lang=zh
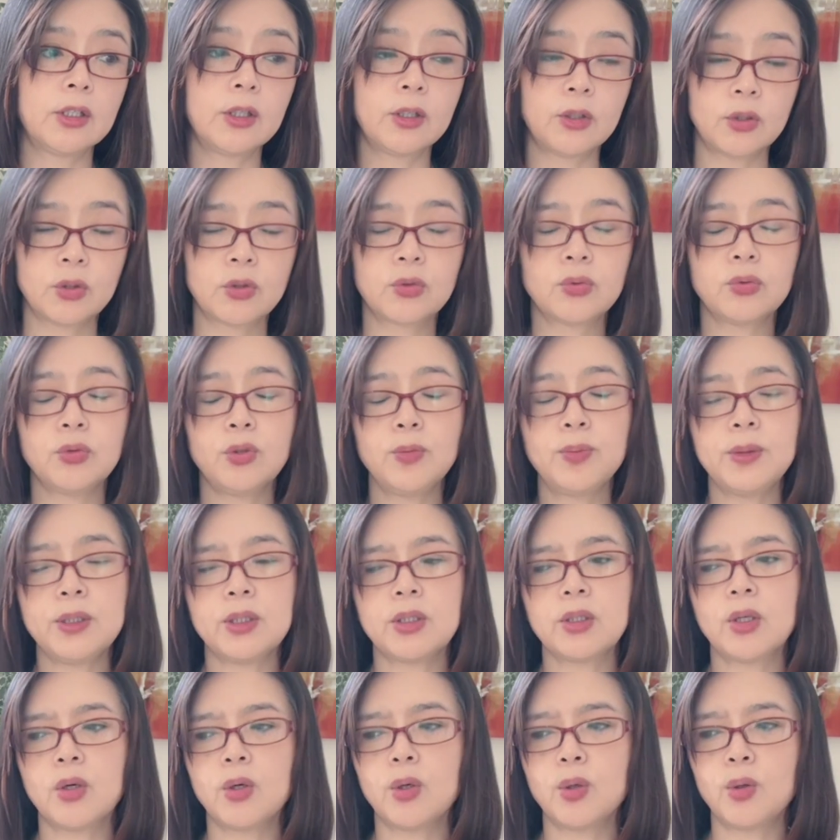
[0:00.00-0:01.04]
属于比
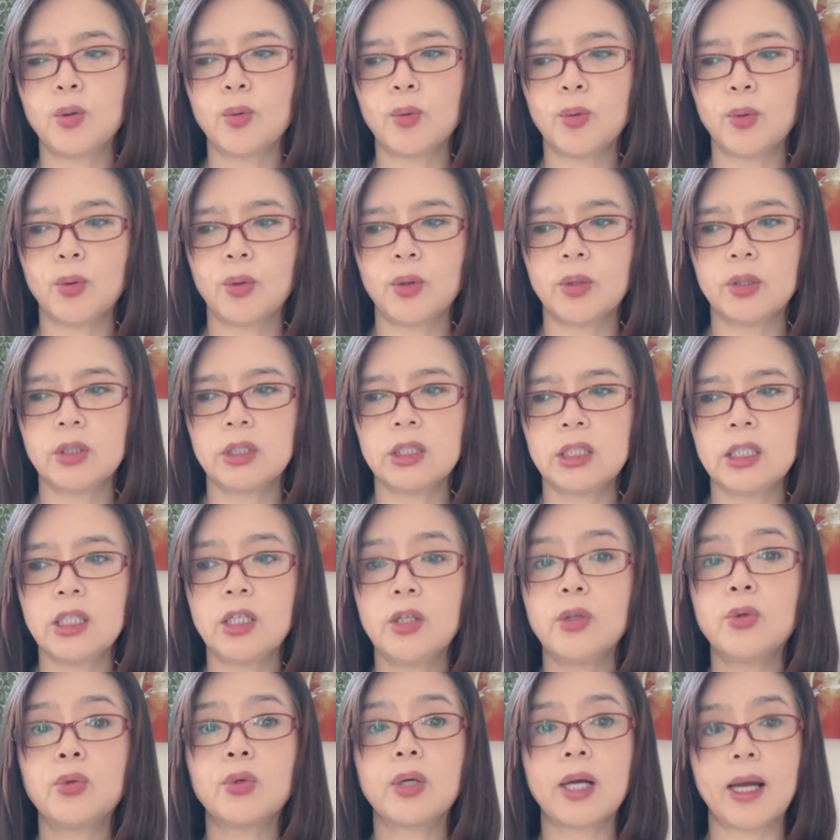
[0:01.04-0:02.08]
较第
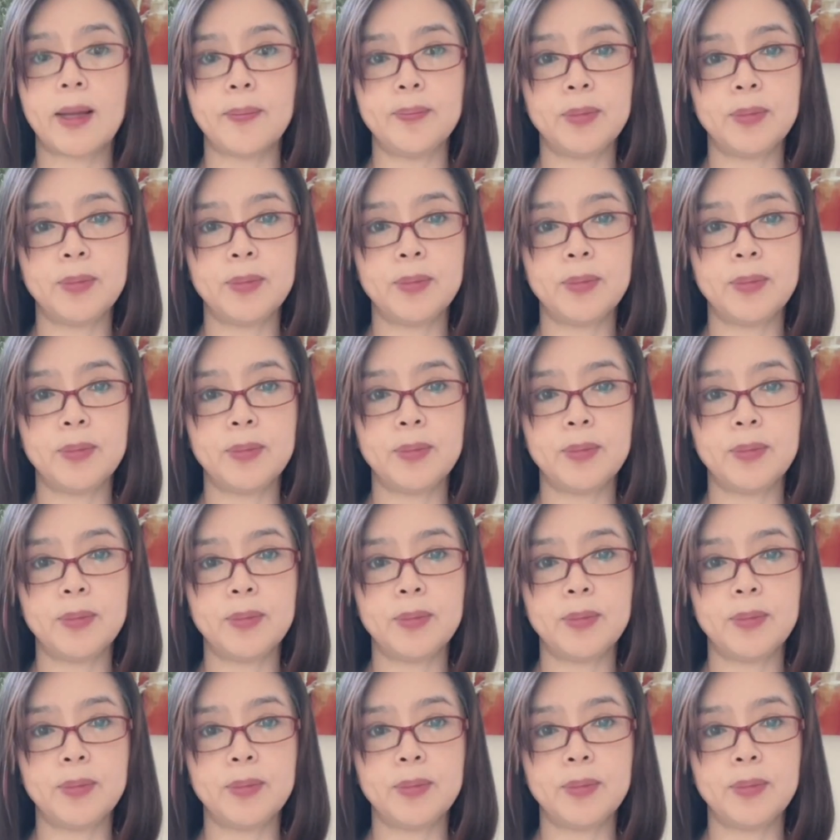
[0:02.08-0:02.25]
六感